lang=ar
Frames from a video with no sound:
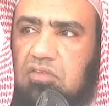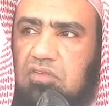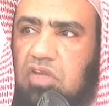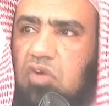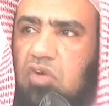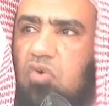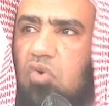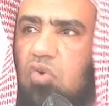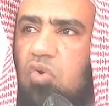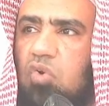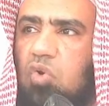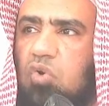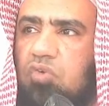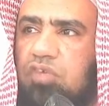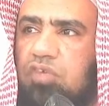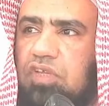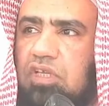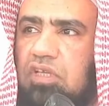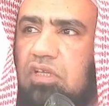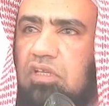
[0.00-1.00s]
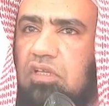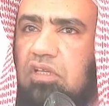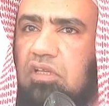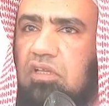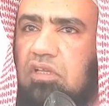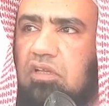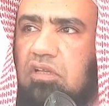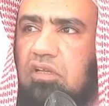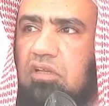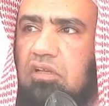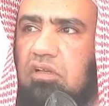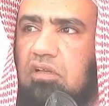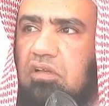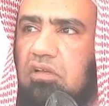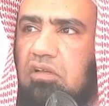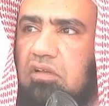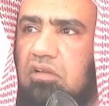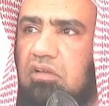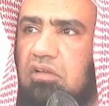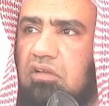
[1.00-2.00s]
تكون في
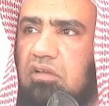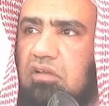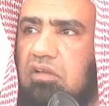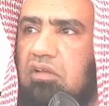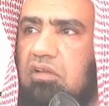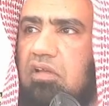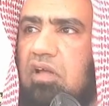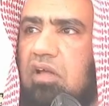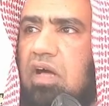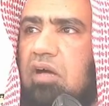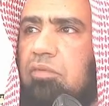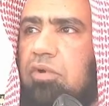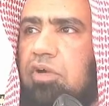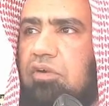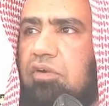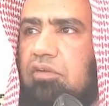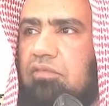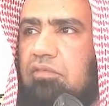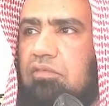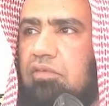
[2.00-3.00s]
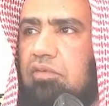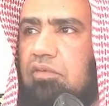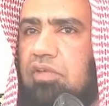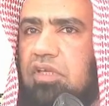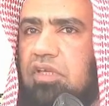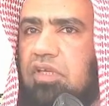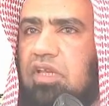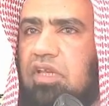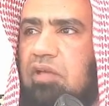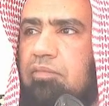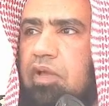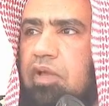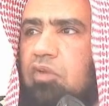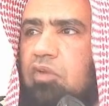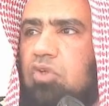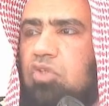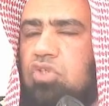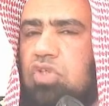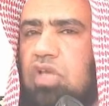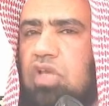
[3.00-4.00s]
القبر حينما
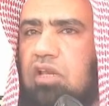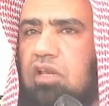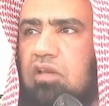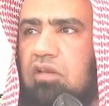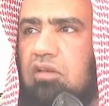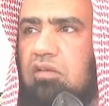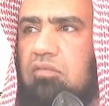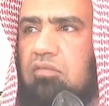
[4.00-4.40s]
يسأل